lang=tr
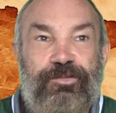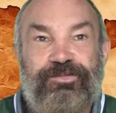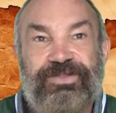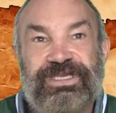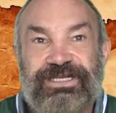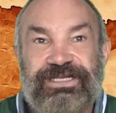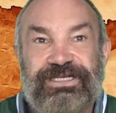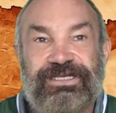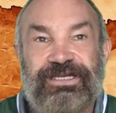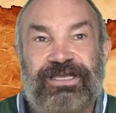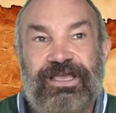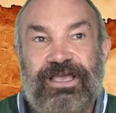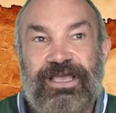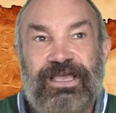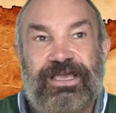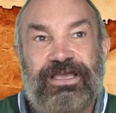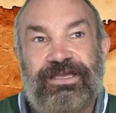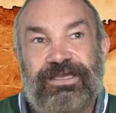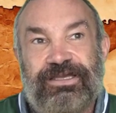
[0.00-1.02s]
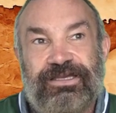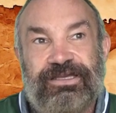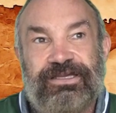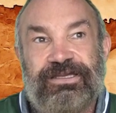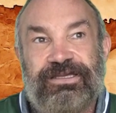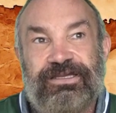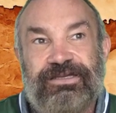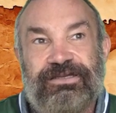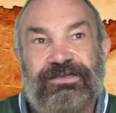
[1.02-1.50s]
bir e,
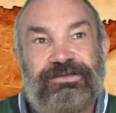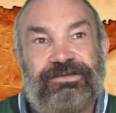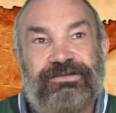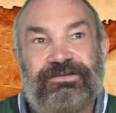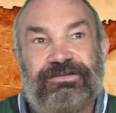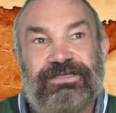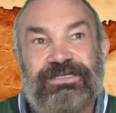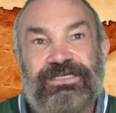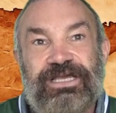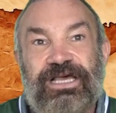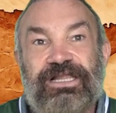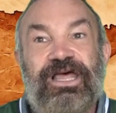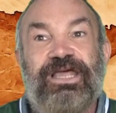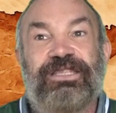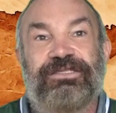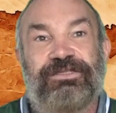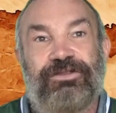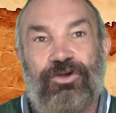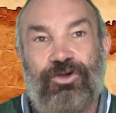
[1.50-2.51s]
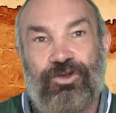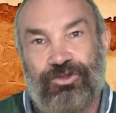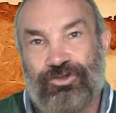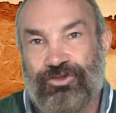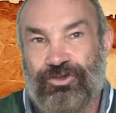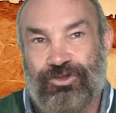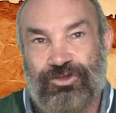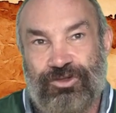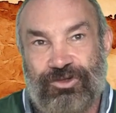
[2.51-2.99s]
yalan
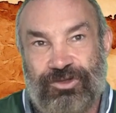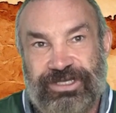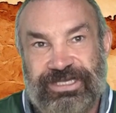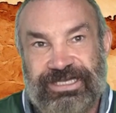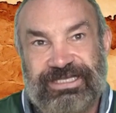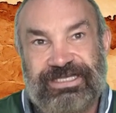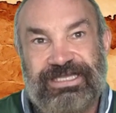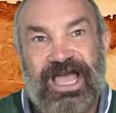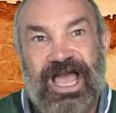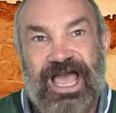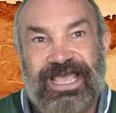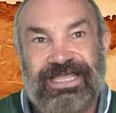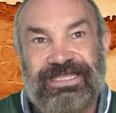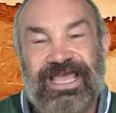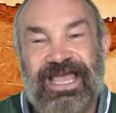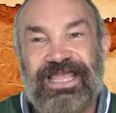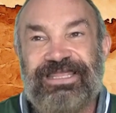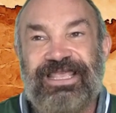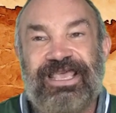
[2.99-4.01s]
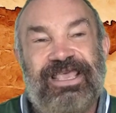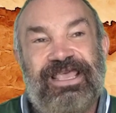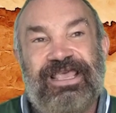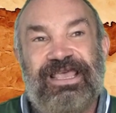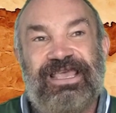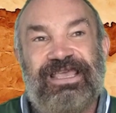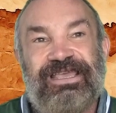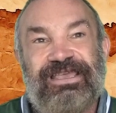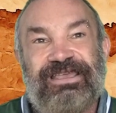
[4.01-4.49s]
olduğunu iddia eden
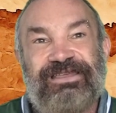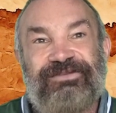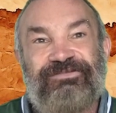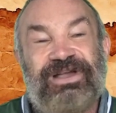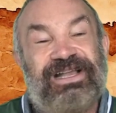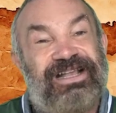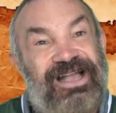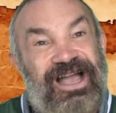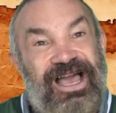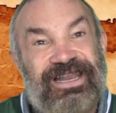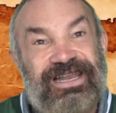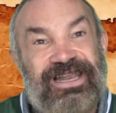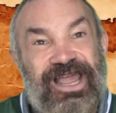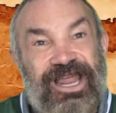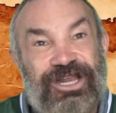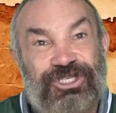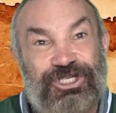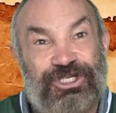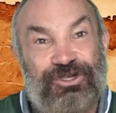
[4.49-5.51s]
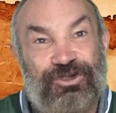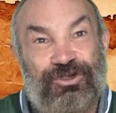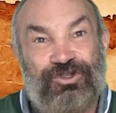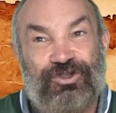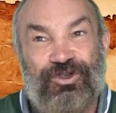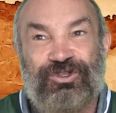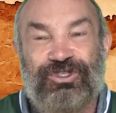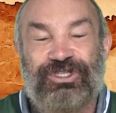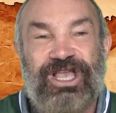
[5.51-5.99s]
e, makaleler çıkıyor
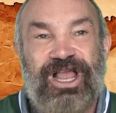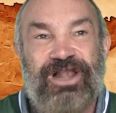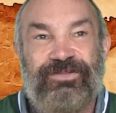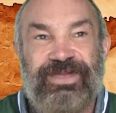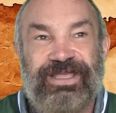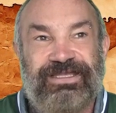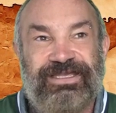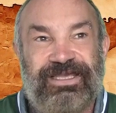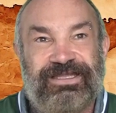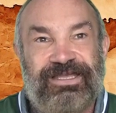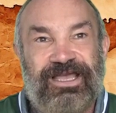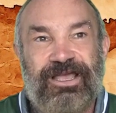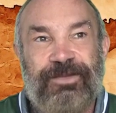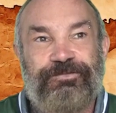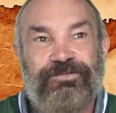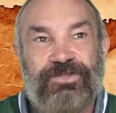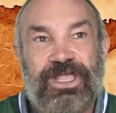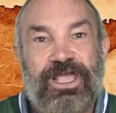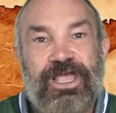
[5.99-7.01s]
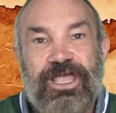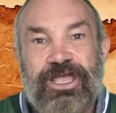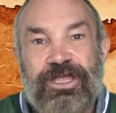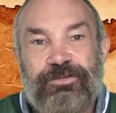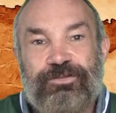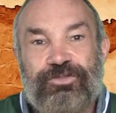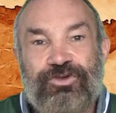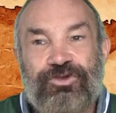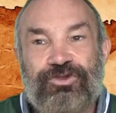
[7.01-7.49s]
sosyal medyada.
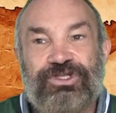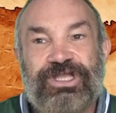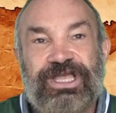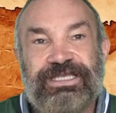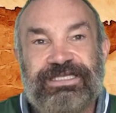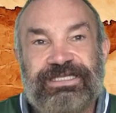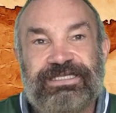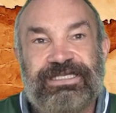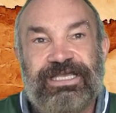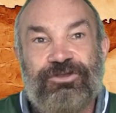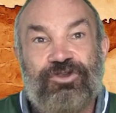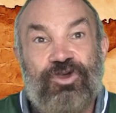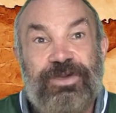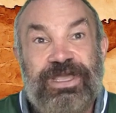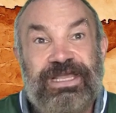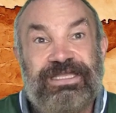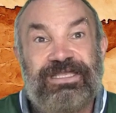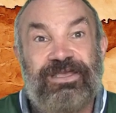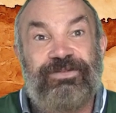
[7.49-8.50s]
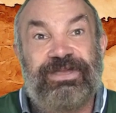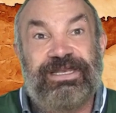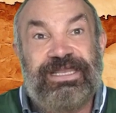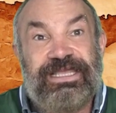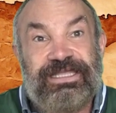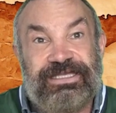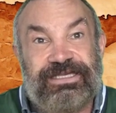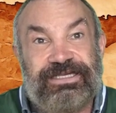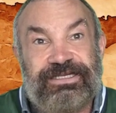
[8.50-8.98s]
Bu yüzden size Göbeklitepe
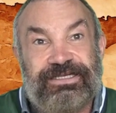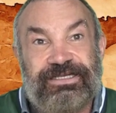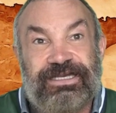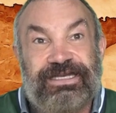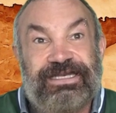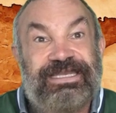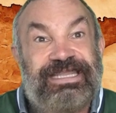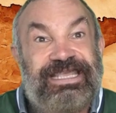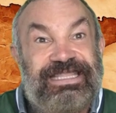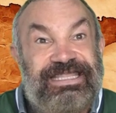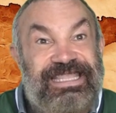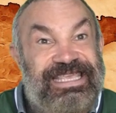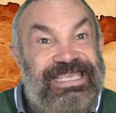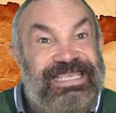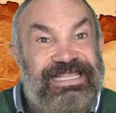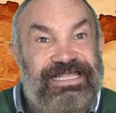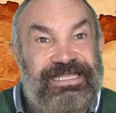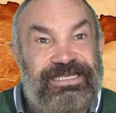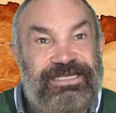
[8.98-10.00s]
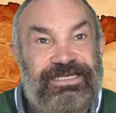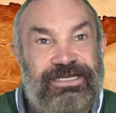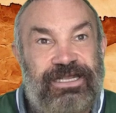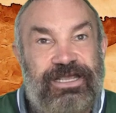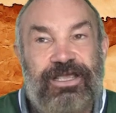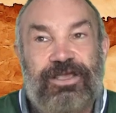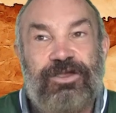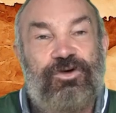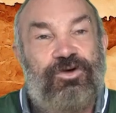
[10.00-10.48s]
nedir, ne değildir
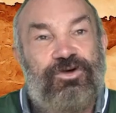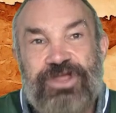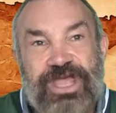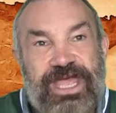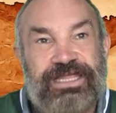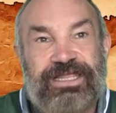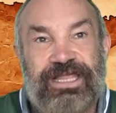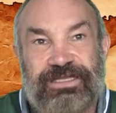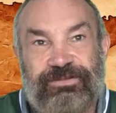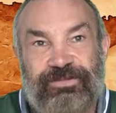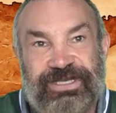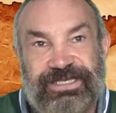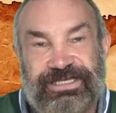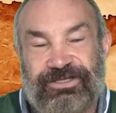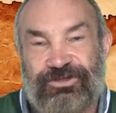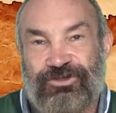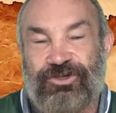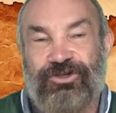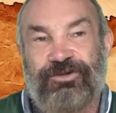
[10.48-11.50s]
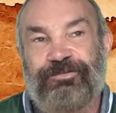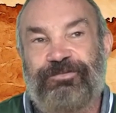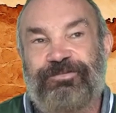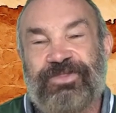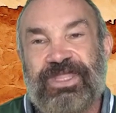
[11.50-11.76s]
onu anlatmak istiyorum.